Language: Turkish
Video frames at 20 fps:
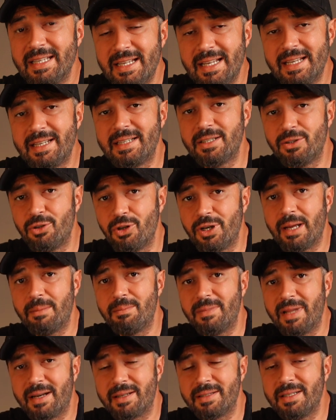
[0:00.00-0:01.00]
ileriki
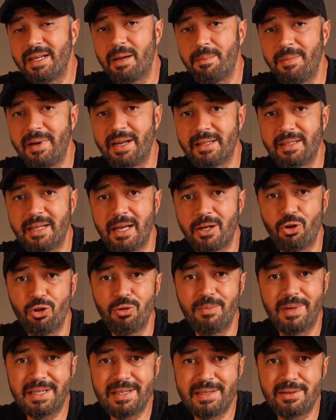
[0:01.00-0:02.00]
dönemlerde haberdar
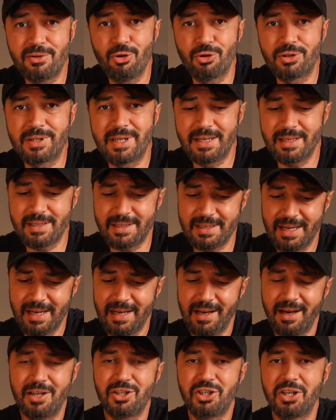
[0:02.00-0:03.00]
olmak istiyorsanız
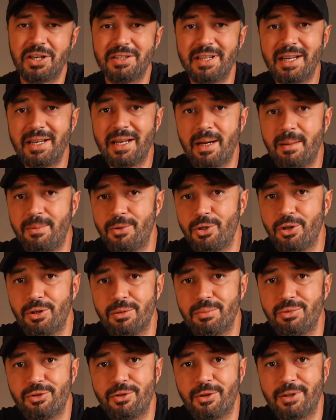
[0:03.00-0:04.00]
aşağıdan abone
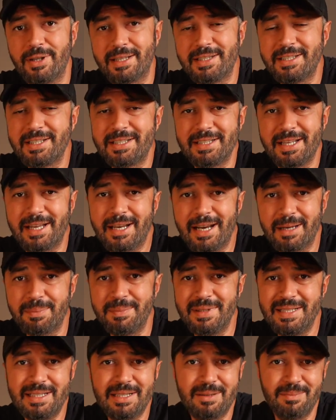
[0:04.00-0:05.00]
ol butonuna
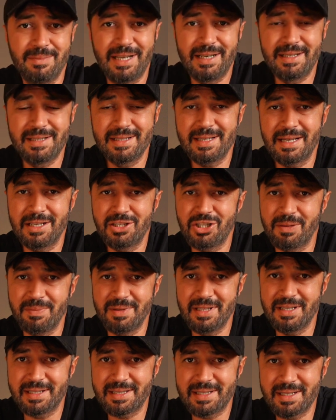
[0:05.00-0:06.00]
tıklayarak bildirimlerinizi
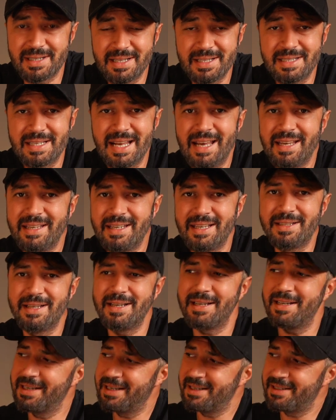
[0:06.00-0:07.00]
açabilirsiniz ya
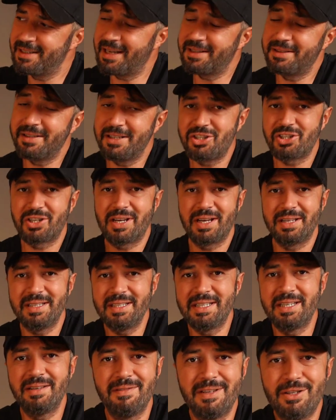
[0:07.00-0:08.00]
da yanda çıkan
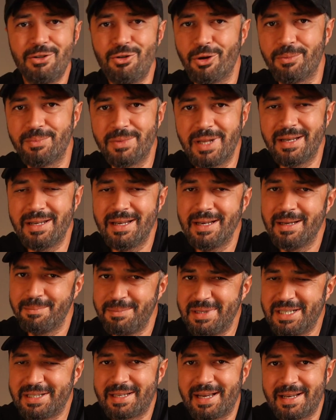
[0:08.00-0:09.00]
iki videomdan
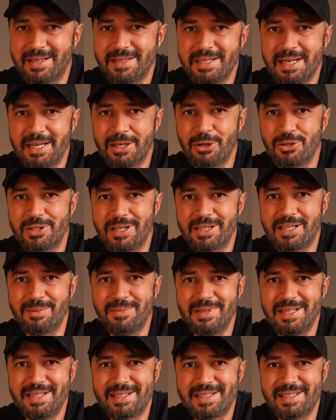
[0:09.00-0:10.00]
bir tanesine göz
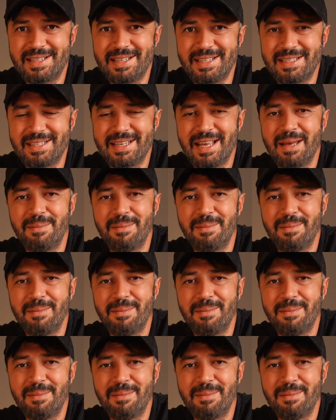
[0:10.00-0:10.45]
atabilirsiniz.